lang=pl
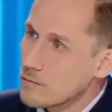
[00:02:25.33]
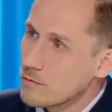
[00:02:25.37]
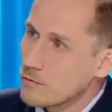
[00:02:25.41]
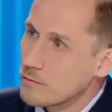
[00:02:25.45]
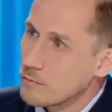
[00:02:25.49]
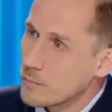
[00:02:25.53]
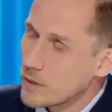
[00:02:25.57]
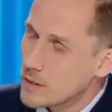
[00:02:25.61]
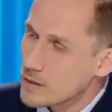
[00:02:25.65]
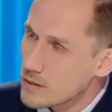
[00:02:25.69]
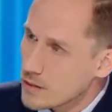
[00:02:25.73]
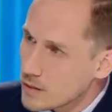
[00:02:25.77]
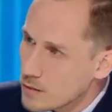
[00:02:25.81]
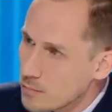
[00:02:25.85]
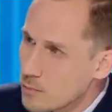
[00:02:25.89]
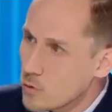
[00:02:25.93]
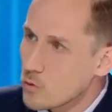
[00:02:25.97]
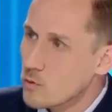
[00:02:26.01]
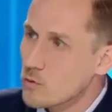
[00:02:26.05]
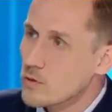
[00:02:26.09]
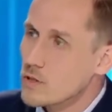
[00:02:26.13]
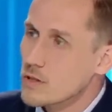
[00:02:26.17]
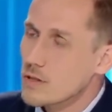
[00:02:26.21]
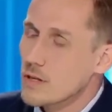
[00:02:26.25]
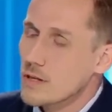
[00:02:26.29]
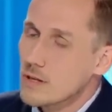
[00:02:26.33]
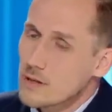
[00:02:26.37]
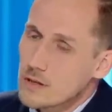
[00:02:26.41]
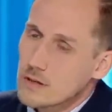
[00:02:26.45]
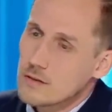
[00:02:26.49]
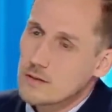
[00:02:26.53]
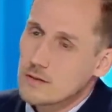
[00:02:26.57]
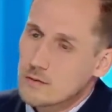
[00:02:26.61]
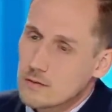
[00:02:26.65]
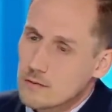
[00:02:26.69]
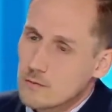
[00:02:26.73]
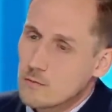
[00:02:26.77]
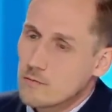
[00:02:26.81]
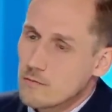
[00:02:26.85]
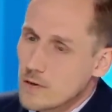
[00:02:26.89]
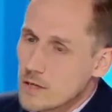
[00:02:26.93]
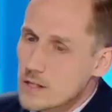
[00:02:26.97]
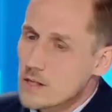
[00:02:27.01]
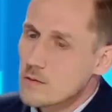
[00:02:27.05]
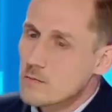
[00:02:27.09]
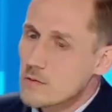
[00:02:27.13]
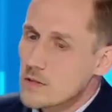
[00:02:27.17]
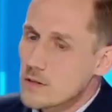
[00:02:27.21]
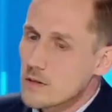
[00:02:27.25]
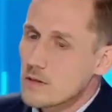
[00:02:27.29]
w 500 plus, tak?
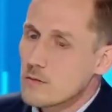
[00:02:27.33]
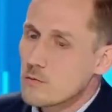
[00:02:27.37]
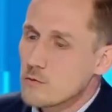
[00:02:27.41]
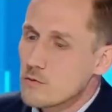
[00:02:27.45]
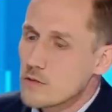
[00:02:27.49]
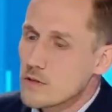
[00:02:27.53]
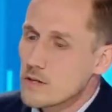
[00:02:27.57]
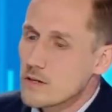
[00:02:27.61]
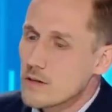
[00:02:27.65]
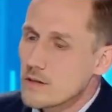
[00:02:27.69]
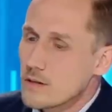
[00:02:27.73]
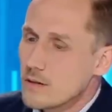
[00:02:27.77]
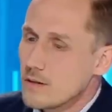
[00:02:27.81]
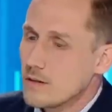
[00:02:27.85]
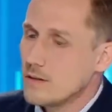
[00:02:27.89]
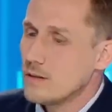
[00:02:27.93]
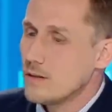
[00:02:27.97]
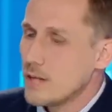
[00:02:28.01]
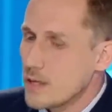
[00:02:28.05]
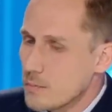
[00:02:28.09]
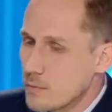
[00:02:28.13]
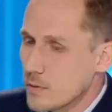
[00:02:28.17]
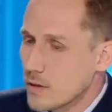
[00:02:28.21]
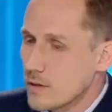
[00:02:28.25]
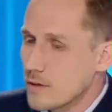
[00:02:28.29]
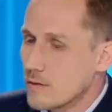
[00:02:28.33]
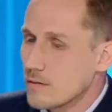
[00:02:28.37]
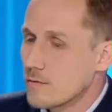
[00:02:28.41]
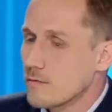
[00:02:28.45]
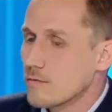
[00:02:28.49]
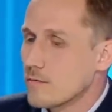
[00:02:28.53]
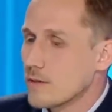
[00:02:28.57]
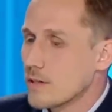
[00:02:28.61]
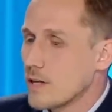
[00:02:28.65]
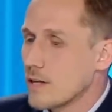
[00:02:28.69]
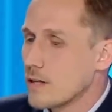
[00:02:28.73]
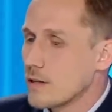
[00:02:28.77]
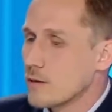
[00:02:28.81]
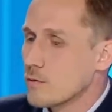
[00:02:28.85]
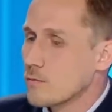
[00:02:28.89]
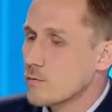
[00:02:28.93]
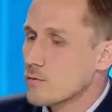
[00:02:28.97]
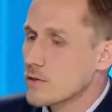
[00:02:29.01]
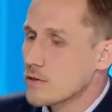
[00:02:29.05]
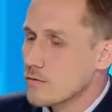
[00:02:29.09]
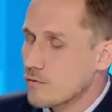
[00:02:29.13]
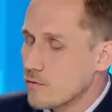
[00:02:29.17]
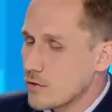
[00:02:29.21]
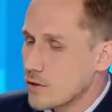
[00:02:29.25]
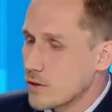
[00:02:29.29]
Uważam, że ludzie lepiej
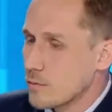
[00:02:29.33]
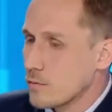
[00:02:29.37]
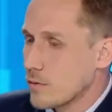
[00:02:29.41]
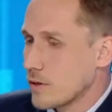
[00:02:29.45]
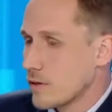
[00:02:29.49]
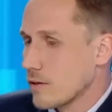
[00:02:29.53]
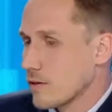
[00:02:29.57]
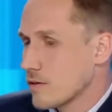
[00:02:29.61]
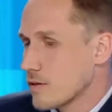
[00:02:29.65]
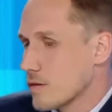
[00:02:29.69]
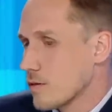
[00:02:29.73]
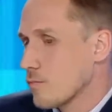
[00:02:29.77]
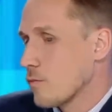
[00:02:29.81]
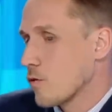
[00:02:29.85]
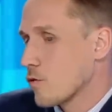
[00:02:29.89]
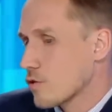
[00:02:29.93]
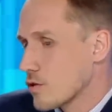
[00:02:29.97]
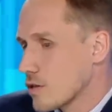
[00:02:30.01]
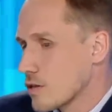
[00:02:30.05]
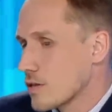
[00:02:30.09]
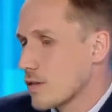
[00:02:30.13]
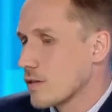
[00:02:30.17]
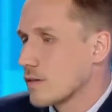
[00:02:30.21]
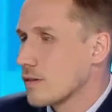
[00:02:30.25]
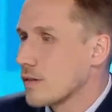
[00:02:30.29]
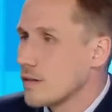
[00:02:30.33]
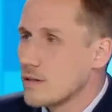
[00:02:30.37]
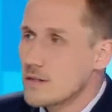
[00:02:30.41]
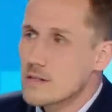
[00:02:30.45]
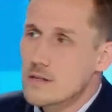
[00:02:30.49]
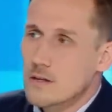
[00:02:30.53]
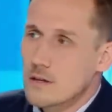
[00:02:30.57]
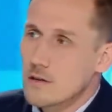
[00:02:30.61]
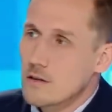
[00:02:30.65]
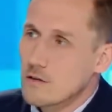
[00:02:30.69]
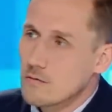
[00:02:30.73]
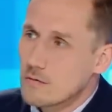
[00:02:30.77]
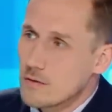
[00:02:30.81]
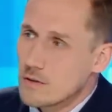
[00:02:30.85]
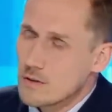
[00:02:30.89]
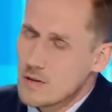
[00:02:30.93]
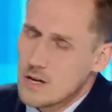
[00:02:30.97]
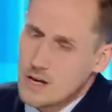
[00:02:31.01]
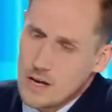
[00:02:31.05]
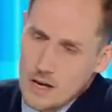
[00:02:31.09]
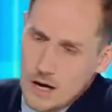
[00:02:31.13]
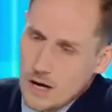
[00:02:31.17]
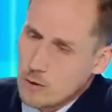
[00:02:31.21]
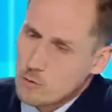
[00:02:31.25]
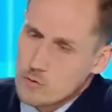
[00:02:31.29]
wydają swoje pieniądze, bo oszczędnie i celowo,
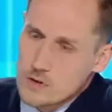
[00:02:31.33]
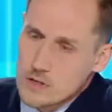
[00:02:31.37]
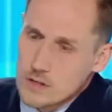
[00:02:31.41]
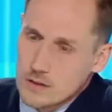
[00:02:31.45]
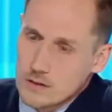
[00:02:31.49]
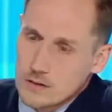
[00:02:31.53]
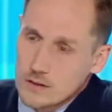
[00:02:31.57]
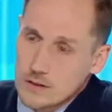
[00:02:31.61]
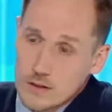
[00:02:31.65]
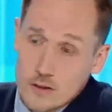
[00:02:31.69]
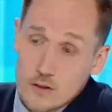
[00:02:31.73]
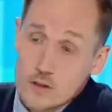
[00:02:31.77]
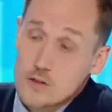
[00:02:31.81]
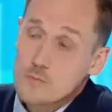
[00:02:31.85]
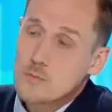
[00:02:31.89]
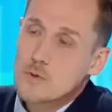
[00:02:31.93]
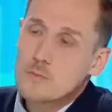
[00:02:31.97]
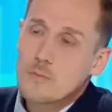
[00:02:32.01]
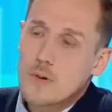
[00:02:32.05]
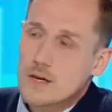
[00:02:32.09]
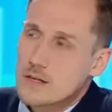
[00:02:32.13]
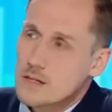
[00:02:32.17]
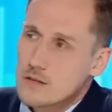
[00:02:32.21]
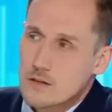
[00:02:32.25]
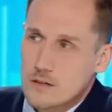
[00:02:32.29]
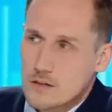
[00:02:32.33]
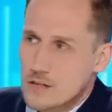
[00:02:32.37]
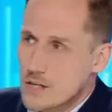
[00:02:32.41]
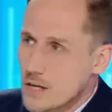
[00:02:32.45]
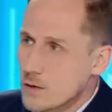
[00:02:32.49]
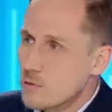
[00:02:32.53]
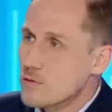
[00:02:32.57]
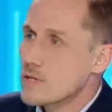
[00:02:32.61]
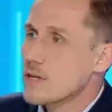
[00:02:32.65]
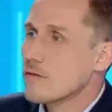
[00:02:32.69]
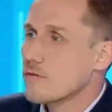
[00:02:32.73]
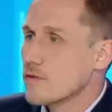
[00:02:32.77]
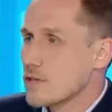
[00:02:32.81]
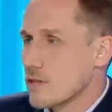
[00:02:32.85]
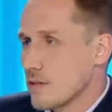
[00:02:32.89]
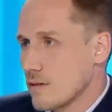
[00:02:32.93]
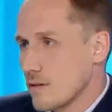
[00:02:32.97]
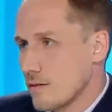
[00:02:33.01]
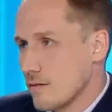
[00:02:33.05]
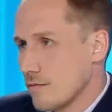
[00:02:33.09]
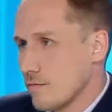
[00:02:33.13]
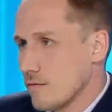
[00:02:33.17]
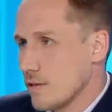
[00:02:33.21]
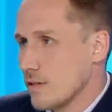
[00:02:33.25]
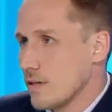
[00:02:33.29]
a urzędnik choćby bardzo chciał,
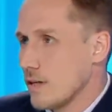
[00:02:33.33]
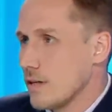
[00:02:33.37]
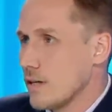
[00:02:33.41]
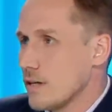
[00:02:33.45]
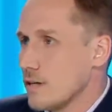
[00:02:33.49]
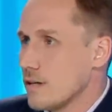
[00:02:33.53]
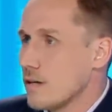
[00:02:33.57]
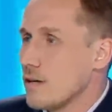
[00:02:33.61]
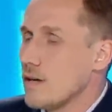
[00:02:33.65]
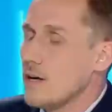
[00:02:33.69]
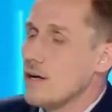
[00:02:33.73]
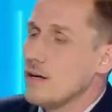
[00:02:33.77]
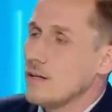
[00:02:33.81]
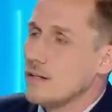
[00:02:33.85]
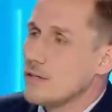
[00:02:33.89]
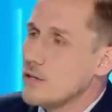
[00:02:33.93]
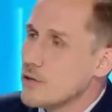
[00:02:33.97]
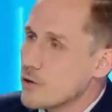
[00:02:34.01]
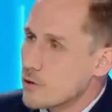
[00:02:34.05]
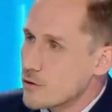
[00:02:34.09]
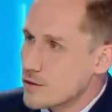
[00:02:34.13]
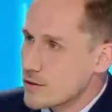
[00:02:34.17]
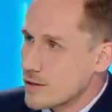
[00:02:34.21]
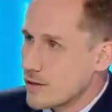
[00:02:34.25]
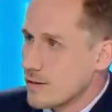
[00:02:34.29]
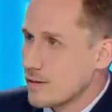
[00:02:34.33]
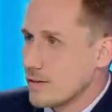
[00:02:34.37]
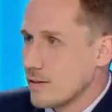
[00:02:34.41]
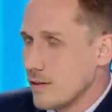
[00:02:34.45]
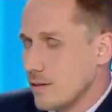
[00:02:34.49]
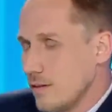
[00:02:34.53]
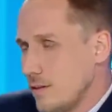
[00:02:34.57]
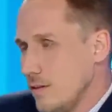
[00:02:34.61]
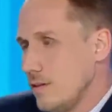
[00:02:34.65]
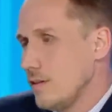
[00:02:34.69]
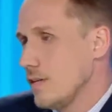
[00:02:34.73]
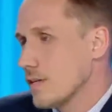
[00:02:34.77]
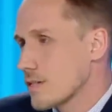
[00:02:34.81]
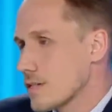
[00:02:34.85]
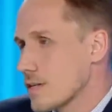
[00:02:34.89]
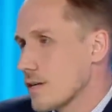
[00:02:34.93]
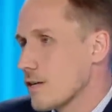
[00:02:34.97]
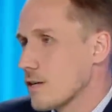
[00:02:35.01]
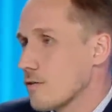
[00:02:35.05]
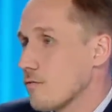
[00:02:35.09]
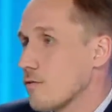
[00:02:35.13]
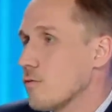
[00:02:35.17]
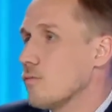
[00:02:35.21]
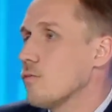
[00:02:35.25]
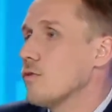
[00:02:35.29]
zawsze wydaje nieoszczędnie i
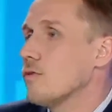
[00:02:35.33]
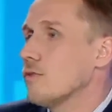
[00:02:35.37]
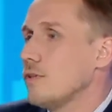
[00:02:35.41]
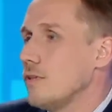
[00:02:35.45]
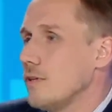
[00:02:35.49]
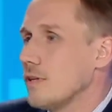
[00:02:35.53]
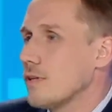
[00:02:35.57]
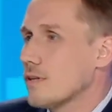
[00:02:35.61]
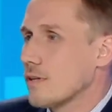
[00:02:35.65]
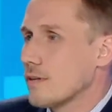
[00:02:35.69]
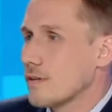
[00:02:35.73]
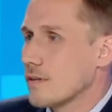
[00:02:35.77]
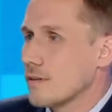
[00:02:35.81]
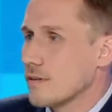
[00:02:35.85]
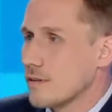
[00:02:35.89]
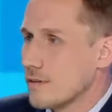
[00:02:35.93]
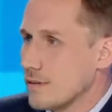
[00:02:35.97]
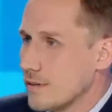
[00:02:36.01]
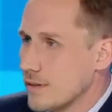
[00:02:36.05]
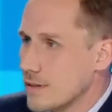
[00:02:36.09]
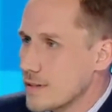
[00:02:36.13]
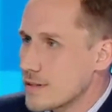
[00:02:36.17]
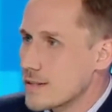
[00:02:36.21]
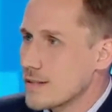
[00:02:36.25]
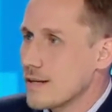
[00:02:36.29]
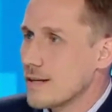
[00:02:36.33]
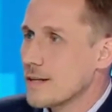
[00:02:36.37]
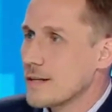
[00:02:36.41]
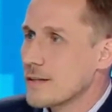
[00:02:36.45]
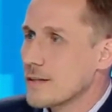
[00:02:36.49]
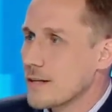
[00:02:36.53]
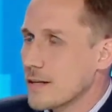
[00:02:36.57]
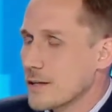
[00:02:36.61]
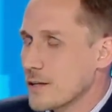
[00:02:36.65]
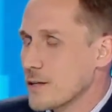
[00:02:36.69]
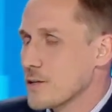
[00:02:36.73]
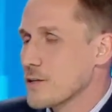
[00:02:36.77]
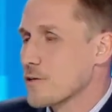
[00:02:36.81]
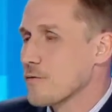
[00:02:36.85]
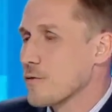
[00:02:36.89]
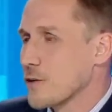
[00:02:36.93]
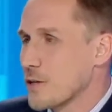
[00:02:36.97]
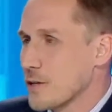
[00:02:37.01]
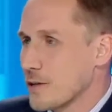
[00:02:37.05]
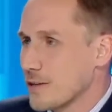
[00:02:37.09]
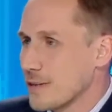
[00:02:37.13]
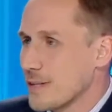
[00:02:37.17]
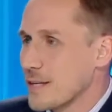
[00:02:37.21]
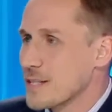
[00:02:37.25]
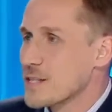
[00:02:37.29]
niecelowo, bo nikt nie zna tak
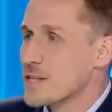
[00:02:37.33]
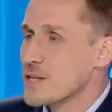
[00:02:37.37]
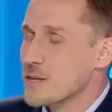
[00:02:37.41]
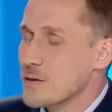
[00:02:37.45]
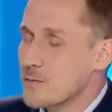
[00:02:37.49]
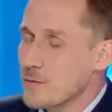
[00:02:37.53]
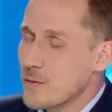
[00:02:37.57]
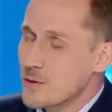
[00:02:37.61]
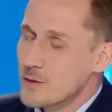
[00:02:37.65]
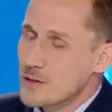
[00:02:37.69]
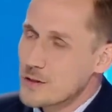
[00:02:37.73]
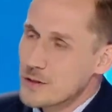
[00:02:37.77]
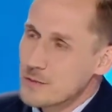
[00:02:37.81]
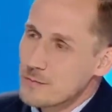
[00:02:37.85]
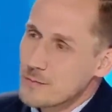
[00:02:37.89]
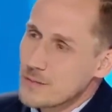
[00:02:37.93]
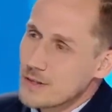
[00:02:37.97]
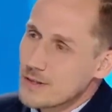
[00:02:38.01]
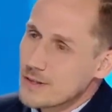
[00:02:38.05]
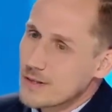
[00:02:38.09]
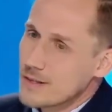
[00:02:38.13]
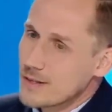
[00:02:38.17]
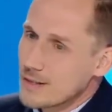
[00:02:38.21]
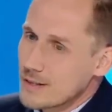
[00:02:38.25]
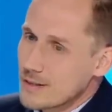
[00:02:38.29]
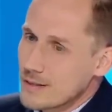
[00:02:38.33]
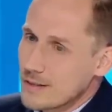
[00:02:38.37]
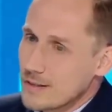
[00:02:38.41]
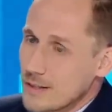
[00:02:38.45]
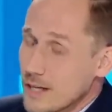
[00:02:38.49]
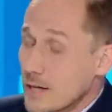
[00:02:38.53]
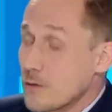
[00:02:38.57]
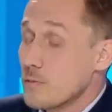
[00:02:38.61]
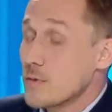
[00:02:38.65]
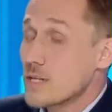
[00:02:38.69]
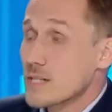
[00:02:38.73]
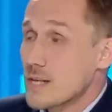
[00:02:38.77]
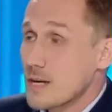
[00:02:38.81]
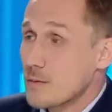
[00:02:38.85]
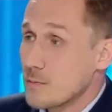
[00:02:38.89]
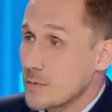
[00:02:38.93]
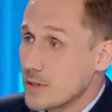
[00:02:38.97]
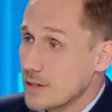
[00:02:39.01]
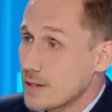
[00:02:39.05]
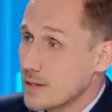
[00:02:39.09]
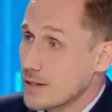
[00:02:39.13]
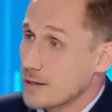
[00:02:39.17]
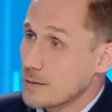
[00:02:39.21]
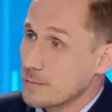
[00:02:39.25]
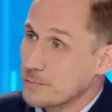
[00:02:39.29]
swoich naszych potrzeb jak, jak my sami,
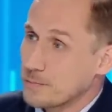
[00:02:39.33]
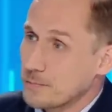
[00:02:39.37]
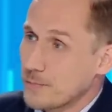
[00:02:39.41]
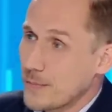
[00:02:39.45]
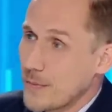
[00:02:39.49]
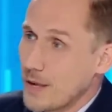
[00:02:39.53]
tak?